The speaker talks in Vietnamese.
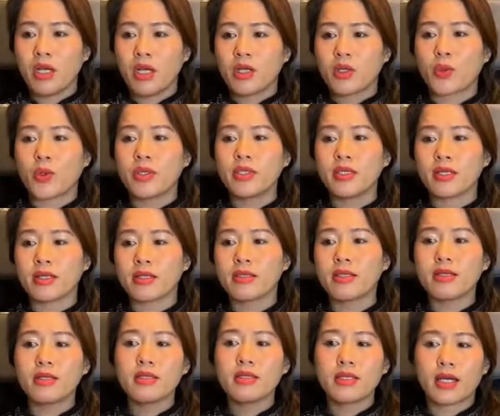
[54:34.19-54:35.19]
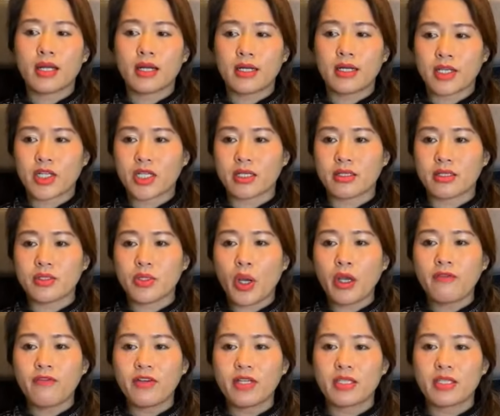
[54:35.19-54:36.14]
của những chứng nhân lịch sử đối với